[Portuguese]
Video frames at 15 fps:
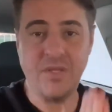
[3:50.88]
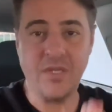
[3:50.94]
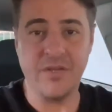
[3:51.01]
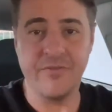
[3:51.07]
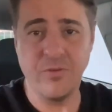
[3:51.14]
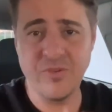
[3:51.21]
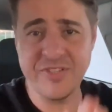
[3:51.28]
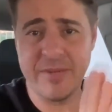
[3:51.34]

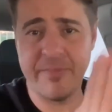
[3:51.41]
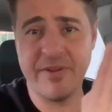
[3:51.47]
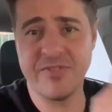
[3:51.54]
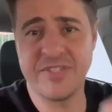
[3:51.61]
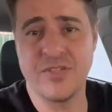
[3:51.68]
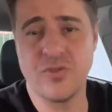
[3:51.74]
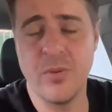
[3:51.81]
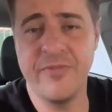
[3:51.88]
Vou mostrar para
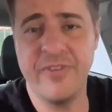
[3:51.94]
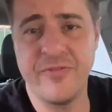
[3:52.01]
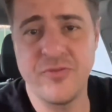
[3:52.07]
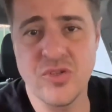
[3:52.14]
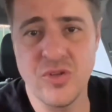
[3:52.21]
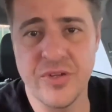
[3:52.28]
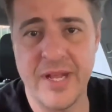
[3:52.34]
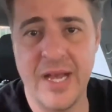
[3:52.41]
vocês como vai
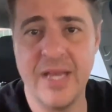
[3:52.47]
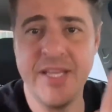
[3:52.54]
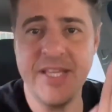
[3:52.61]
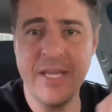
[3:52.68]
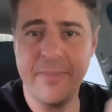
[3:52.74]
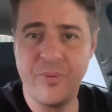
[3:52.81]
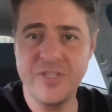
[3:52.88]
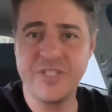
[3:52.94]
funcionar e
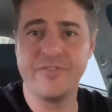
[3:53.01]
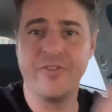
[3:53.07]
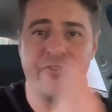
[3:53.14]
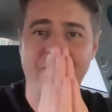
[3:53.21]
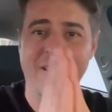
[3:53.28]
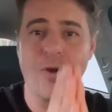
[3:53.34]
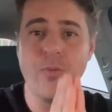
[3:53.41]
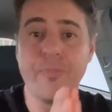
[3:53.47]
depois eu vou
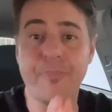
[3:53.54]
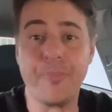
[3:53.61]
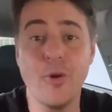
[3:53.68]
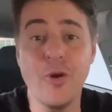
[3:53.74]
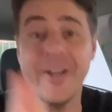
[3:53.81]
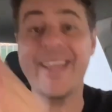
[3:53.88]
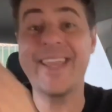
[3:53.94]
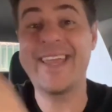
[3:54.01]
falar o
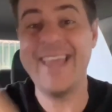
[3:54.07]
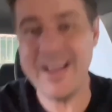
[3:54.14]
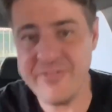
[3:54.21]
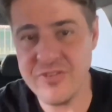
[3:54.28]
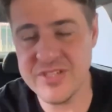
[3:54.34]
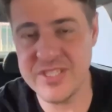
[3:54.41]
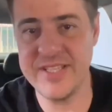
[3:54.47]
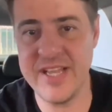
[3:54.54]
porquê
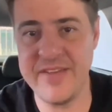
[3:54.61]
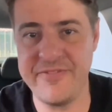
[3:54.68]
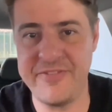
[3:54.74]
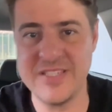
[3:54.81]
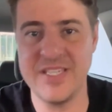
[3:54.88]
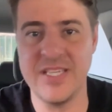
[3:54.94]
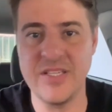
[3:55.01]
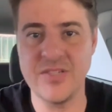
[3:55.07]
você deve
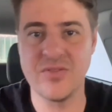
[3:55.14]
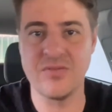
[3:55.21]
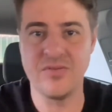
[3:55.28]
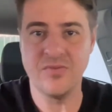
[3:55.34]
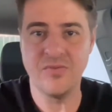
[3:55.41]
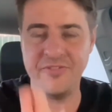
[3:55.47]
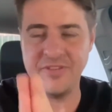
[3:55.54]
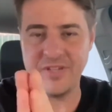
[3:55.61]
fazer isso
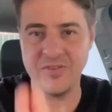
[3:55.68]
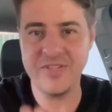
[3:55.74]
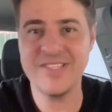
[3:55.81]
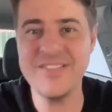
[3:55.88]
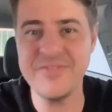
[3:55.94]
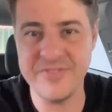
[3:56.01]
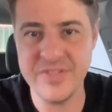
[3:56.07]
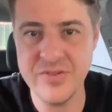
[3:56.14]
no final
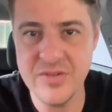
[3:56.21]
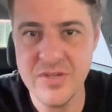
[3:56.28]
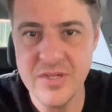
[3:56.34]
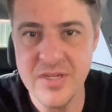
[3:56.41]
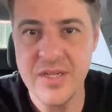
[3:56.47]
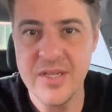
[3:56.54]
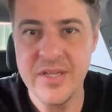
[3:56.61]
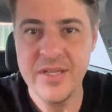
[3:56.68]
desse vídeo.
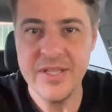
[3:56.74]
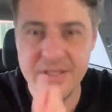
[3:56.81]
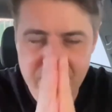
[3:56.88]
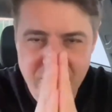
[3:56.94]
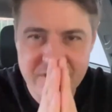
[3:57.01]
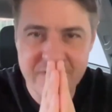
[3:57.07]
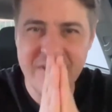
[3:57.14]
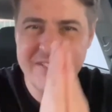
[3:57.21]
E
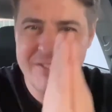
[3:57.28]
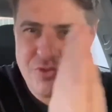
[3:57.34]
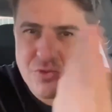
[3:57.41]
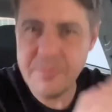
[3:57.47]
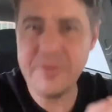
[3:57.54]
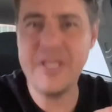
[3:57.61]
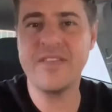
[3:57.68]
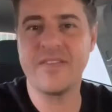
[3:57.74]
você vai se
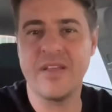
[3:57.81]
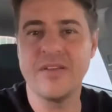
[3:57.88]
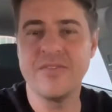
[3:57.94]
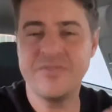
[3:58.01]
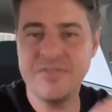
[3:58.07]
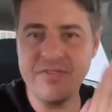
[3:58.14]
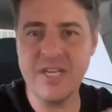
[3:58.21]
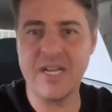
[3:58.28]
surpreender,
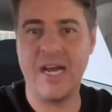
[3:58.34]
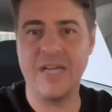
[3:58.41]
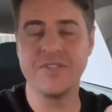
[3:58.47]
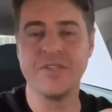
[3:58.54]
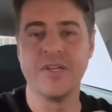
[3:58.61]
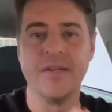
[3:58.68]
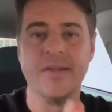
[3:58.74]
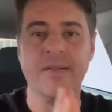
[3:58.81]
de
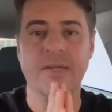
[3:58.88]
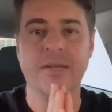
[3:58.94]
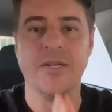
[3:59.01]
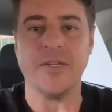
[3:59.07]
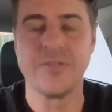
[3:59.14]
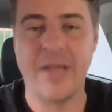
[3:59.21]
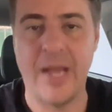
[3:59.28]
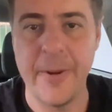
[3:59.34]
verdade,
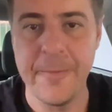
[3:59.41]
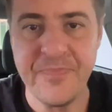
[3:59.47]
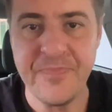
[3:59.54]
tá?